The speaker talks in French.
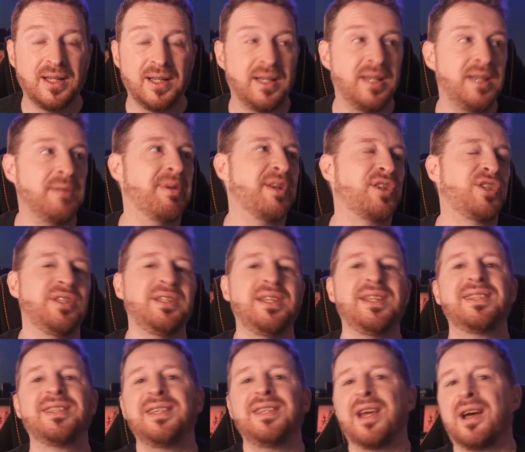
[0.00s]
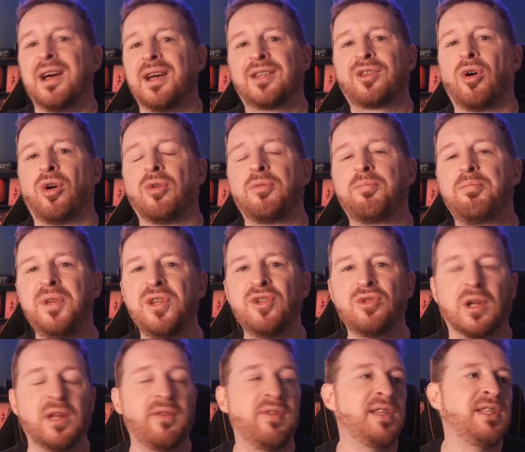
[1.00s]
Imaginez si à 30 piges,
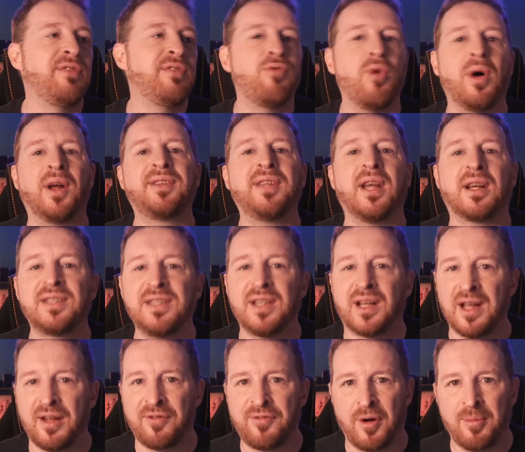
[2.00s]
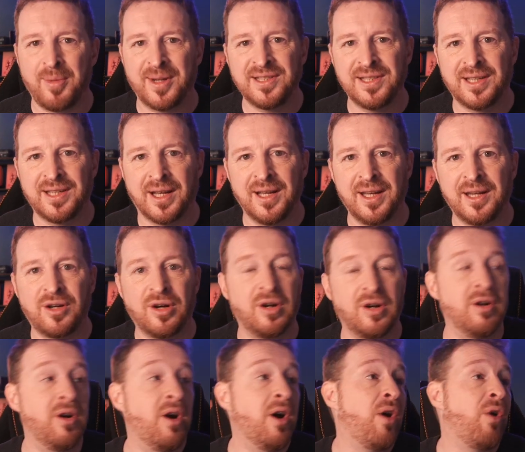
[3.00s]
on avait dit faut interdire l'informatique à
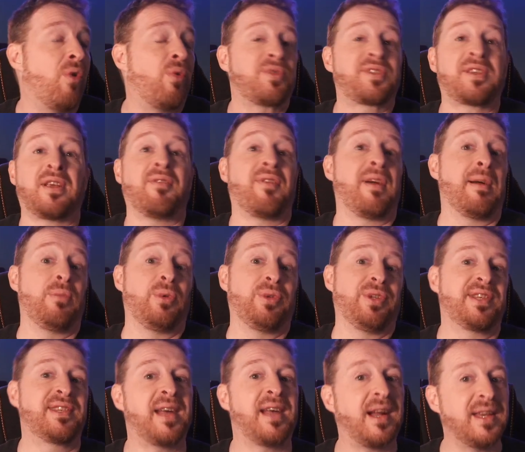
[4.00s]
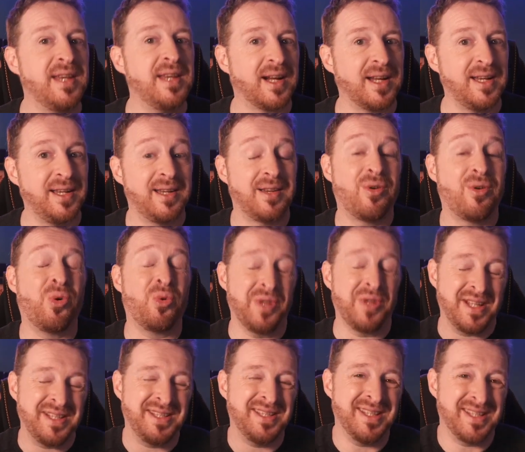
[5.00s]
l'école. On serait vraiment des arriérés. On
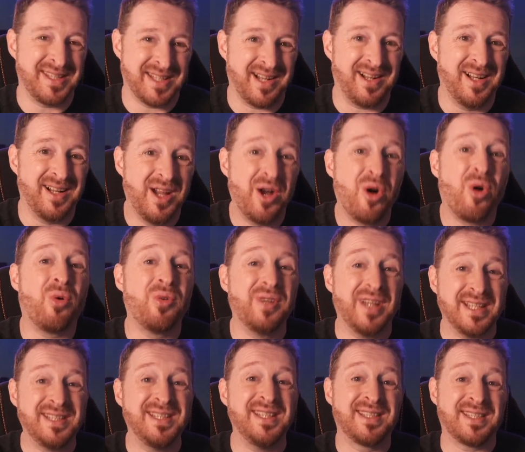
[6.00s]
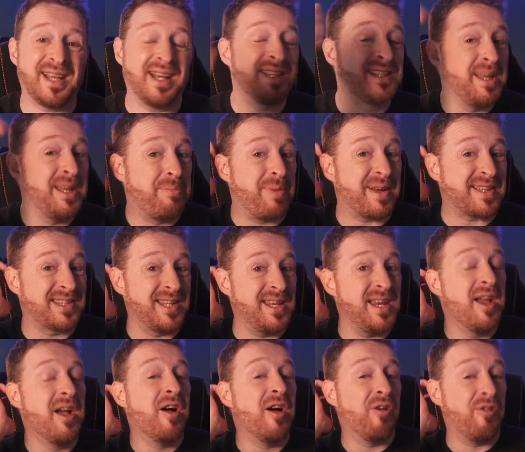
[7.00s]
a dit ça. On a dit ça. Il s'est passé
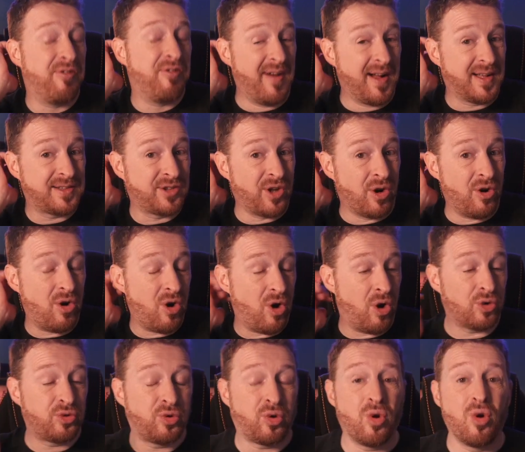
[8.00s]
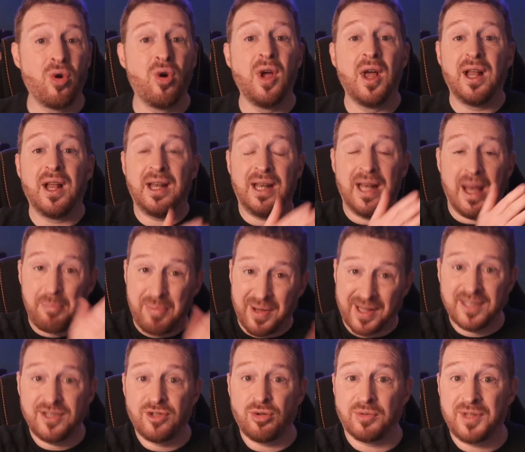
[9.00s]
20 ans entre
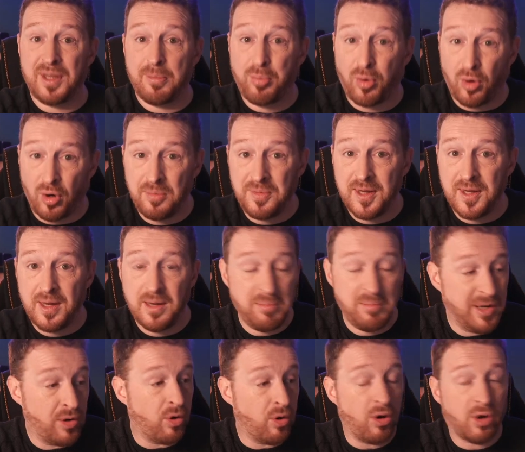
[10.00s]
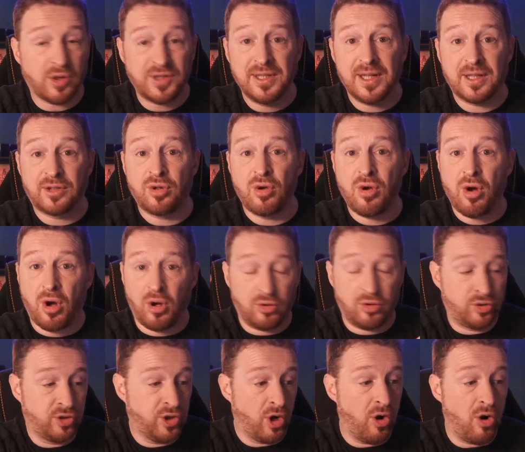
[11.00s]
l'apparition des premiers micro-ordinateurs
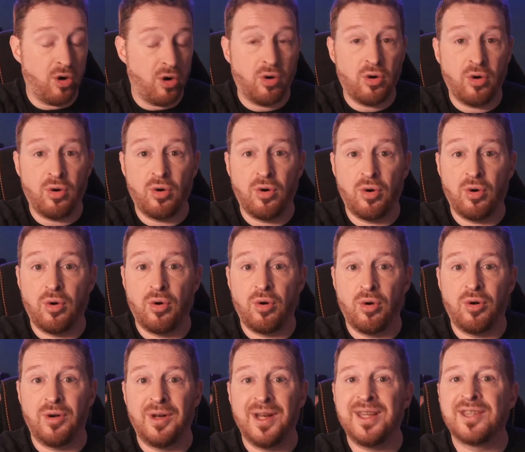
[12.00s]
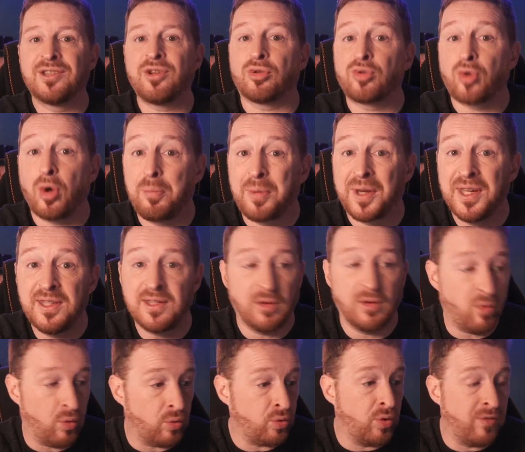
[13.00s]
dans euh, les entreprises.
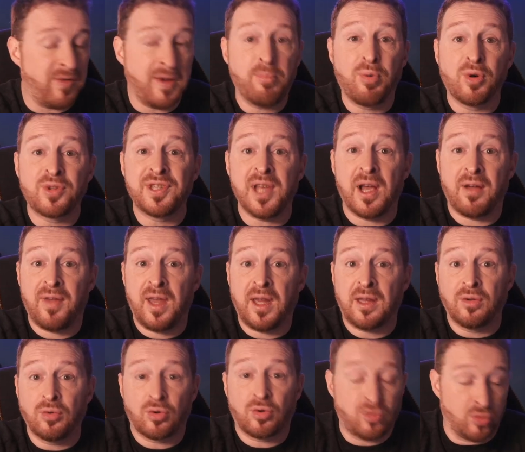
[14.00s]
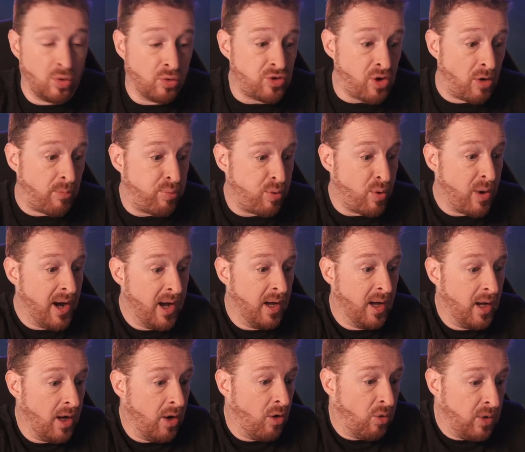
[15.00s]
On devait bosser avec nos, emplois.
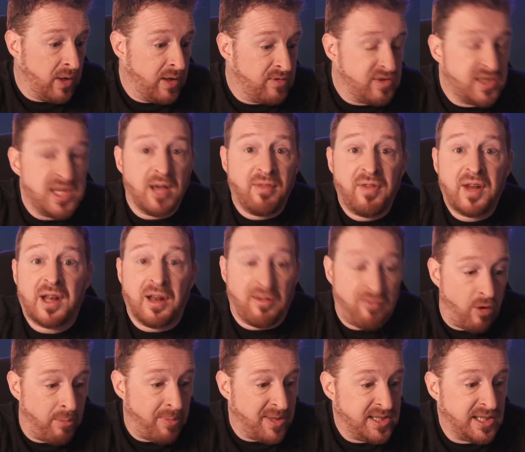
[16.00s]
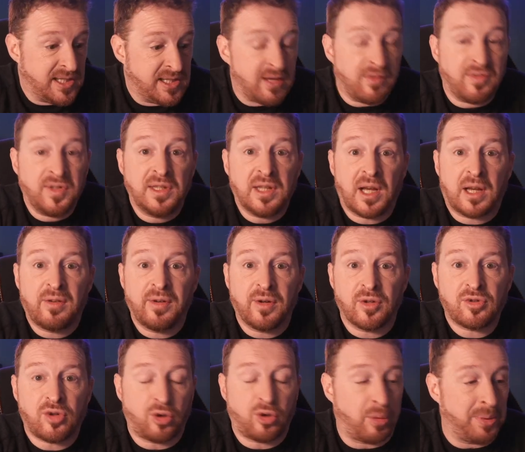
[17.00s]
On les faisait avec l'informatique. Ça venait d'arriver dans
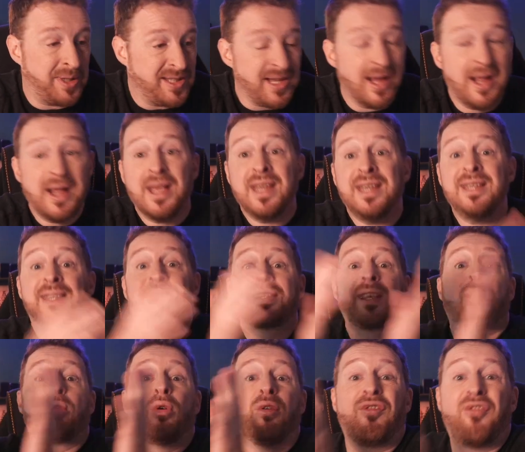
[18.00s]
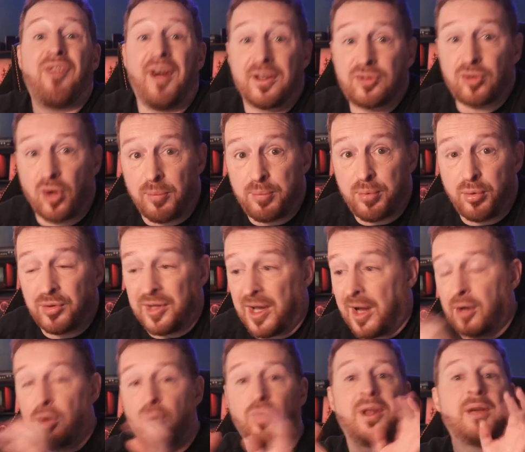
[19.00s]
les entreprises. Il c'est que 20 ans plus
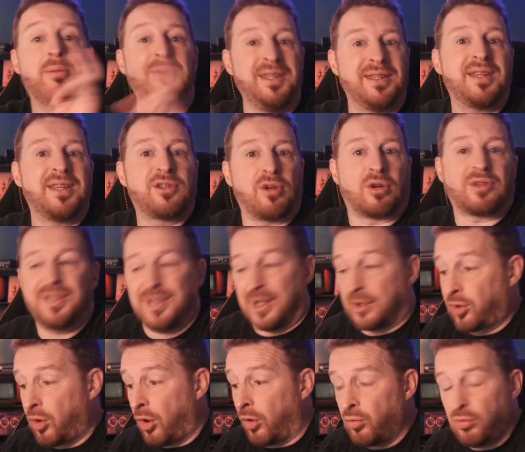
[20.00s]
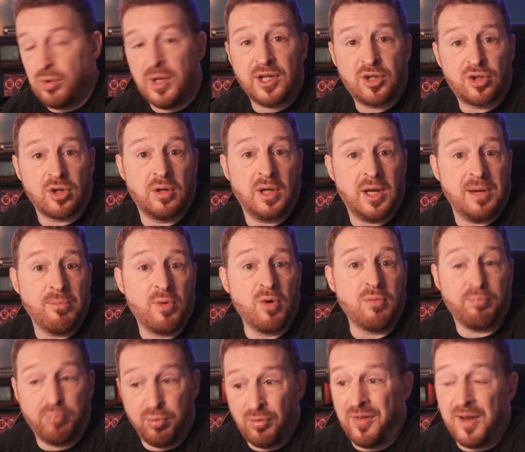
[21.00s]
tard qu'on a mis des ordinateurs où les, les
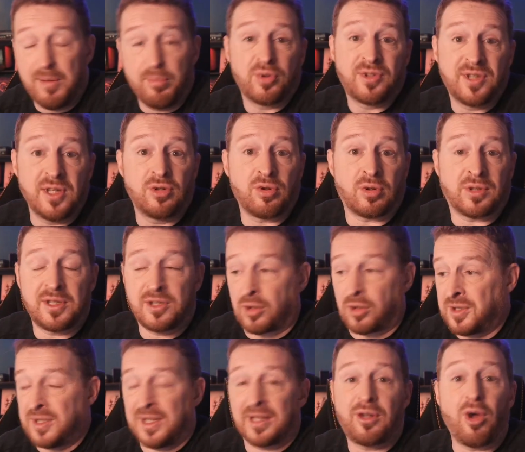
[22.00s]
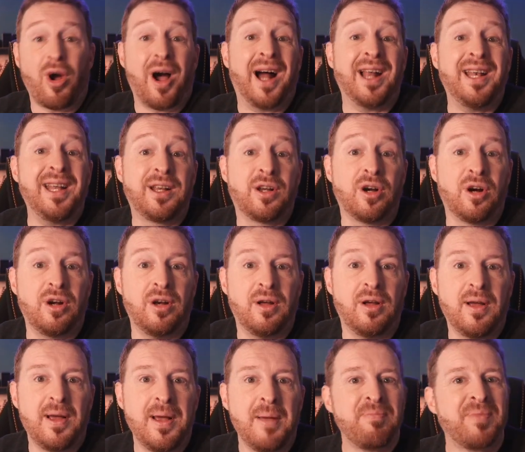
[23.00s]
pouvaient bosser sur des ordinateurs à l'école.
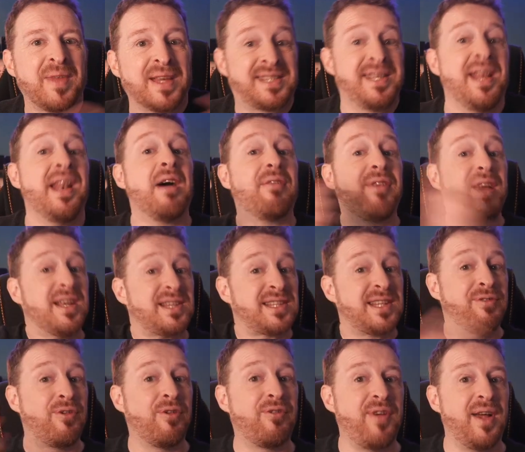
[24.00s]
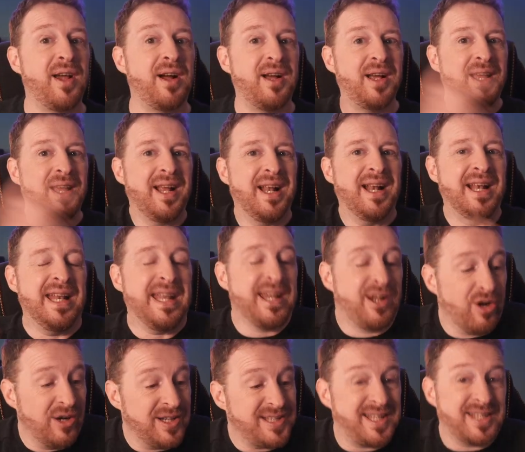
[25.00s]
C'est l'inverse qu'il faut faire.
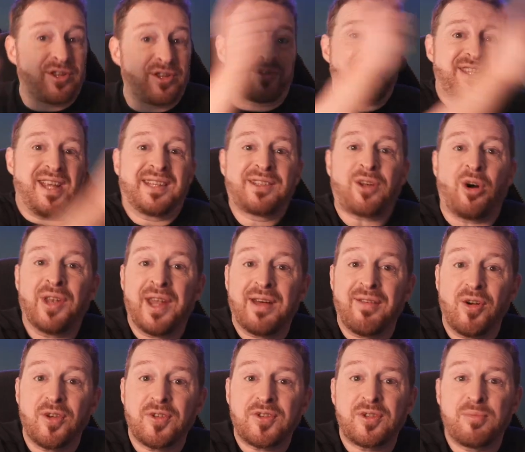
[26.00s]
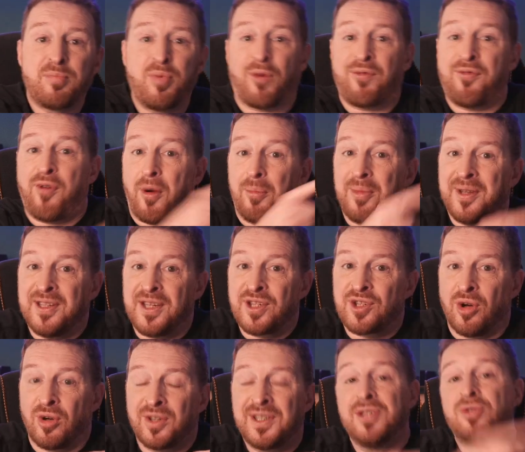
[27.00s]
L'école, c'est censé être en avance pour former des
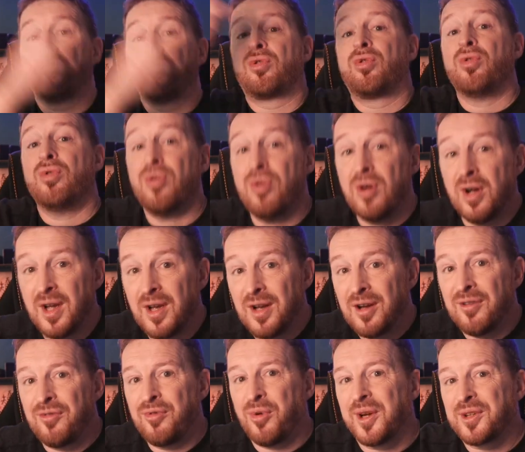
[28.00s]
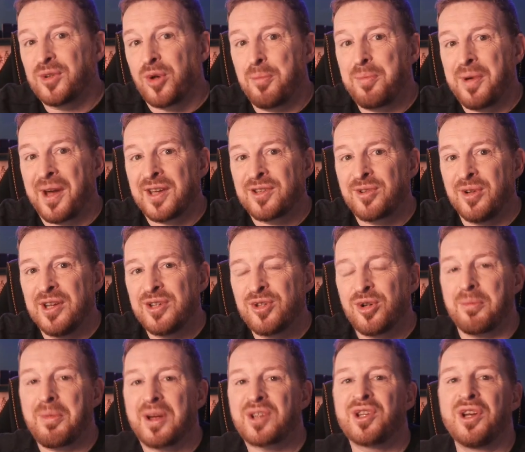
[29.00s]
gens qui, du coup, vont être opérationnels sur
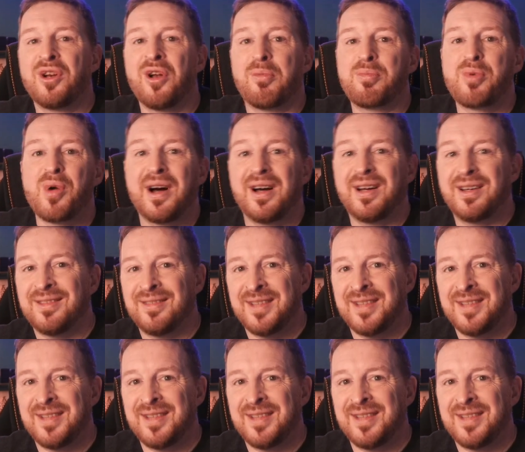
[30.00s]
le marché de l'emploi.